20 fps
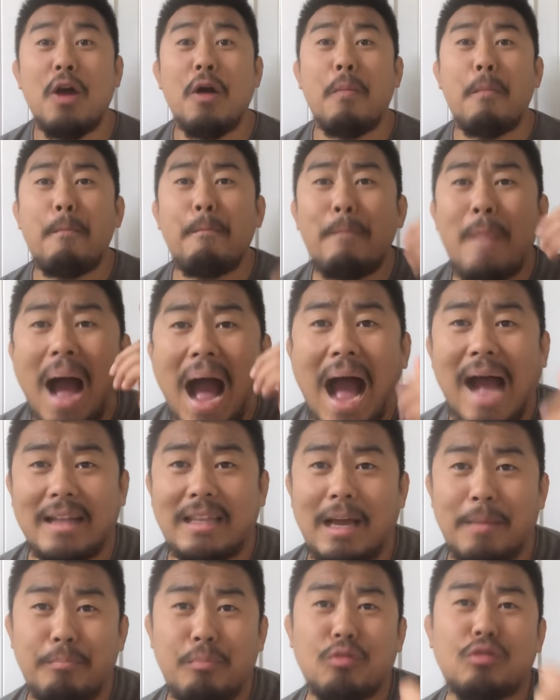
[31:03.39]
骂
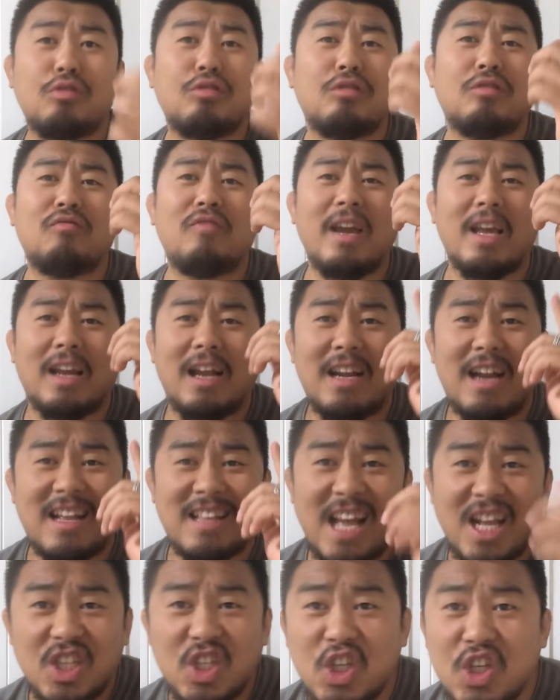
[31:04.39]
他不是为了让
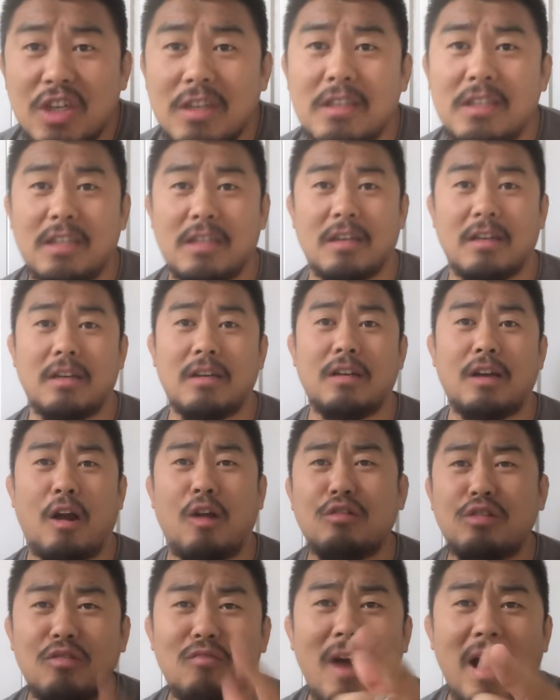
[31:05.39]
他清醒，而
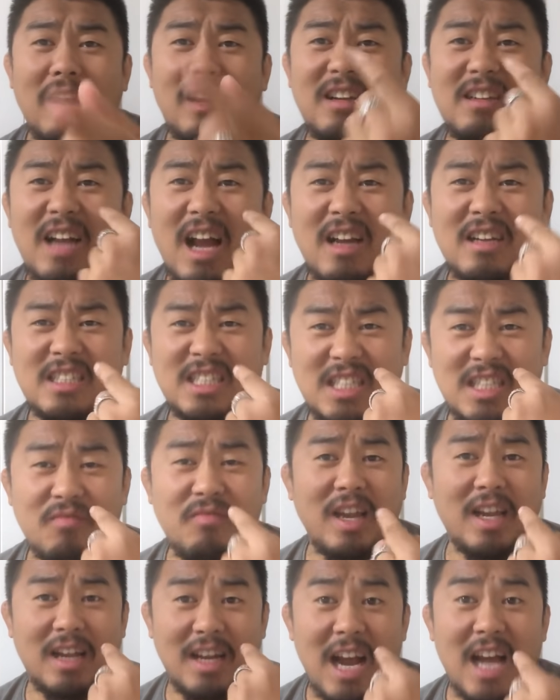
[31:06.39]
是为了让
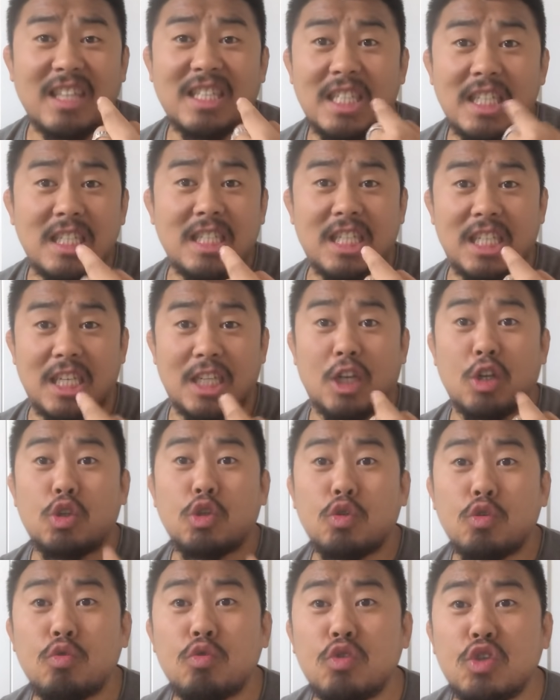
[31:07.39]
为了让自己的
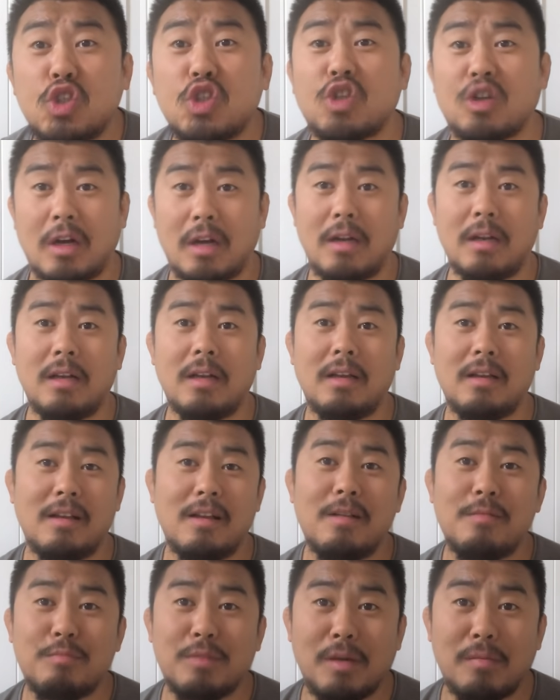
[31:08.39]
舒适，
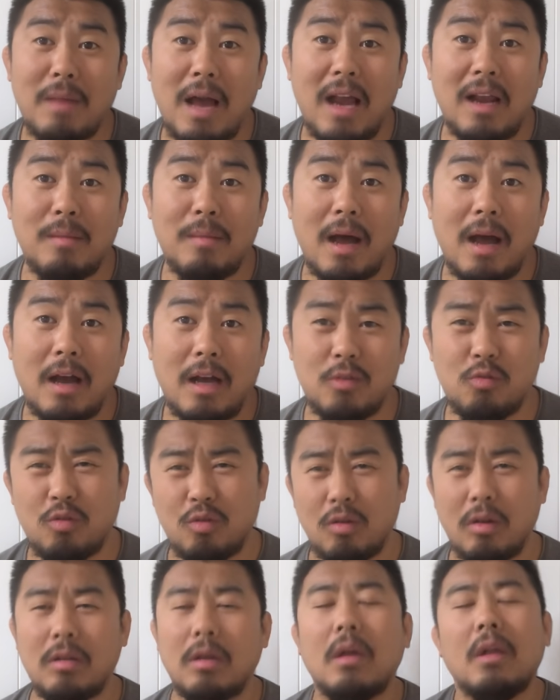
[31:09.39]
明白了吗？很多
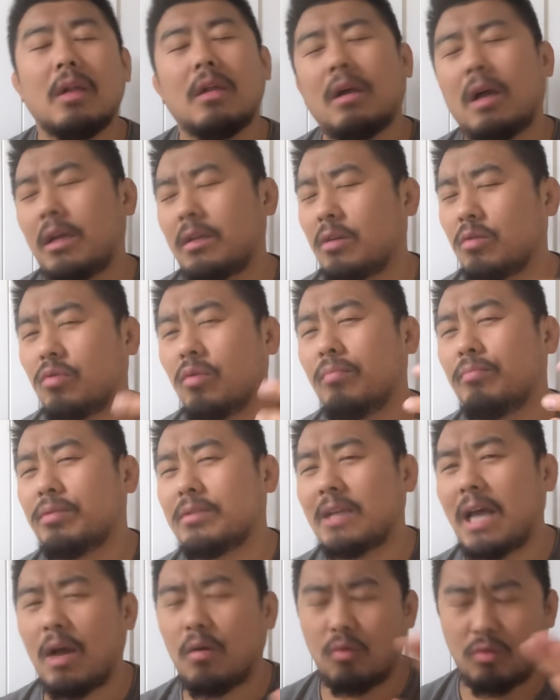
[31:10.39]
人说：“哎，小东不
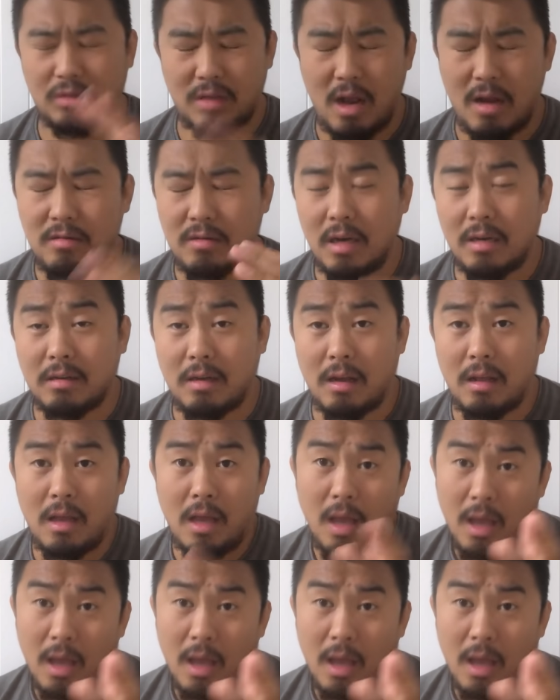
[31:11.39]
在乎忍忍忍，